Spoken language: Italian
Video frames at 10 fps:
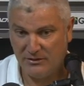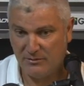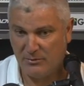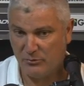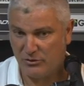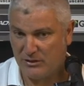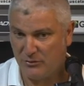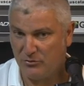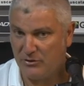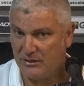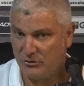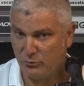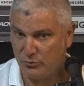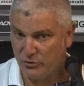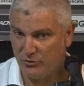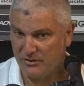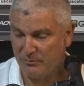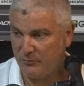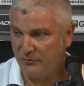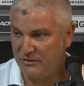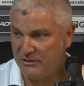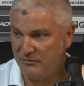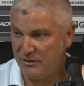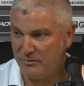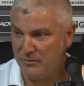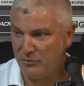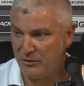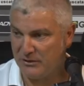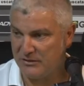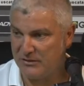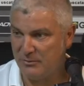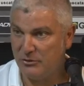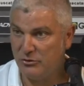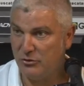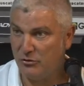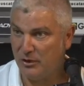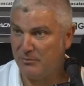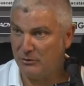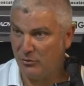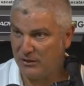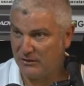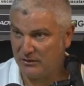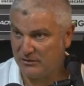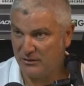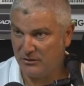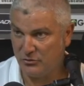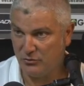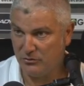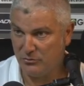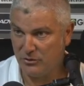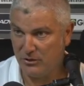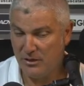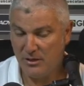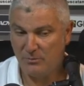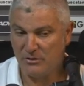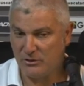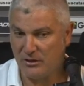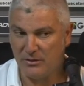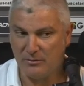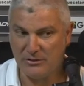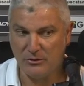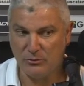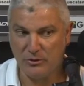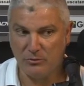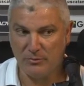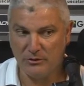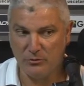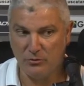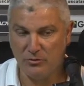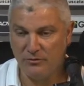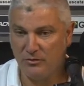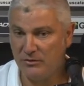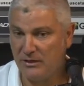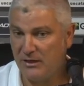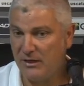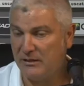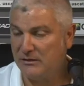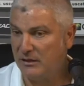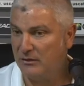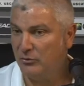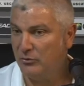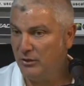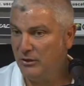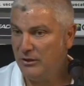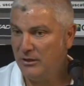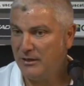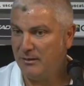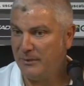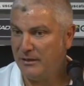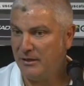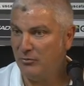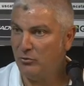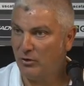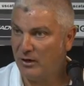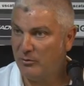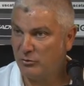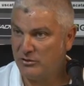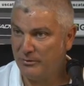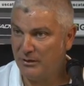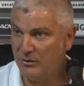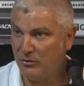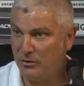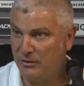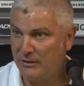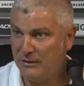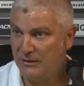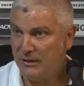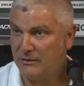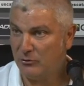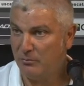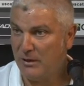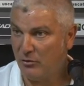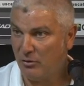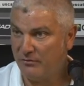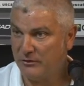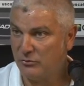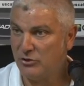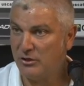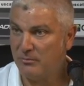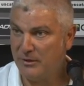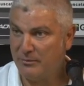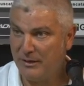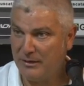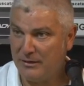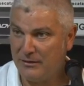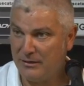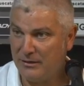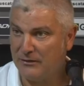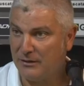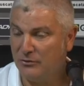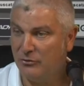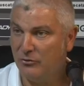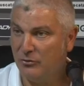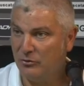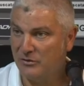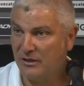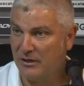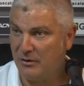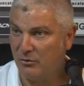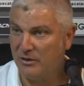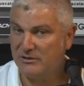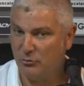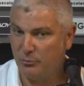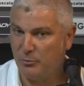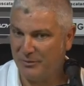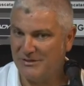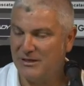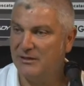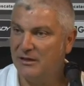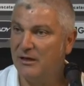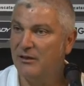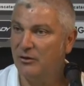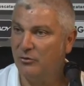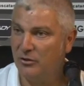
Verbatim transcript: abbiamo cercato di dare soluzioni sempre offensive, cambiando anche il sistema di gioco, cambiando caratteristiche dei giocatori per cercare di mettere ulteriormente loro in difficoltà. È entrato Campagna, ha avuto una clamorosa palla gol, è entrato Baccolo, ha fatto girare bene palla, è entrato Sarao, è stato più presente in area di, di,